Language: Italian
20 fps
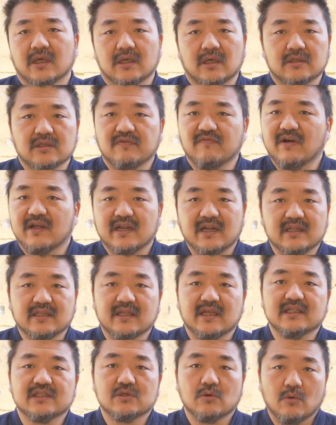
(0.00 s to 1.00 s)
ah, di varia
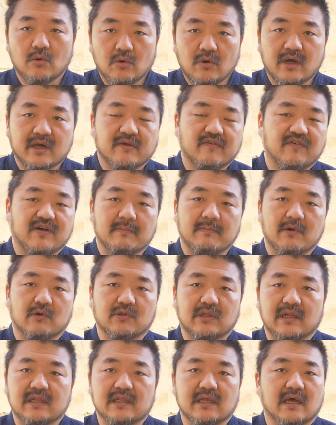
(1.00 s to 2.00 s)
altezza o anche
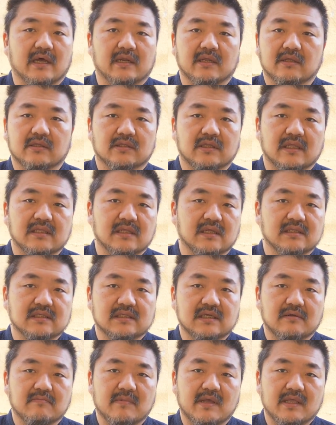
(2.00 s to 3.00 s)
farvelo tagliare,
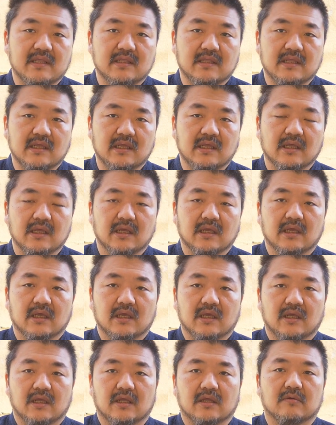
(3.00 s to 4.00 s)
tendenzialmente
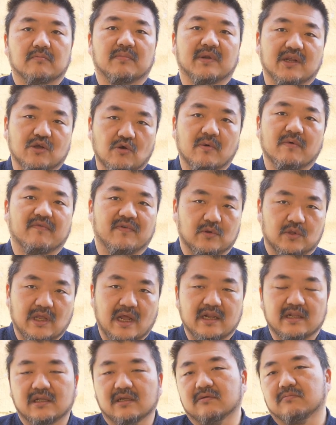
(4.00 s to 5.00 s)
eh, brico me lo
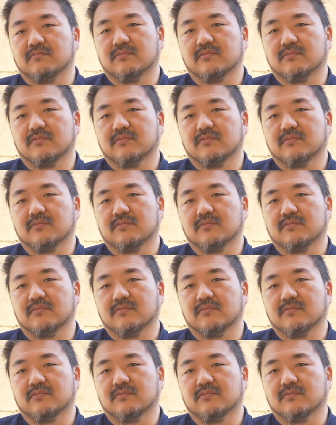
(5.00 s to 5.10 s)
taglia,